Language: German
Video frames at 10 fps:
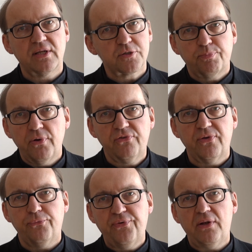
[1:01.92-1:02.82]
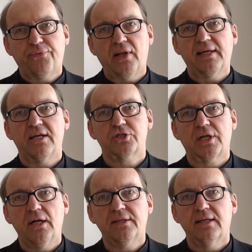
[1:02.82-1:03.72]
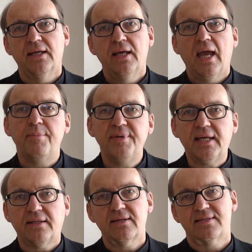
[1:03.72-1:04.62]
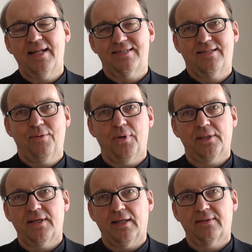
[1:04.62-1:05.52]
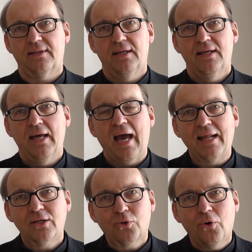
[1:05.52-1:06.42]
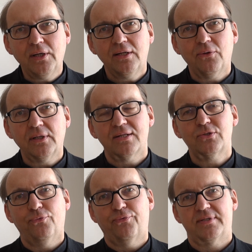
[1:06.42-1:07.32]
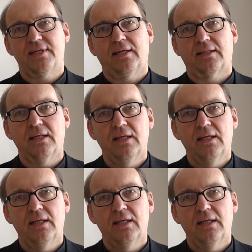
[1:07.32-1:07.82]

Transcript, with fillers: das Böse in vielfältiger Gestalt eben nicht das letzte Wort hat. Ein Korridor der Zuversicht,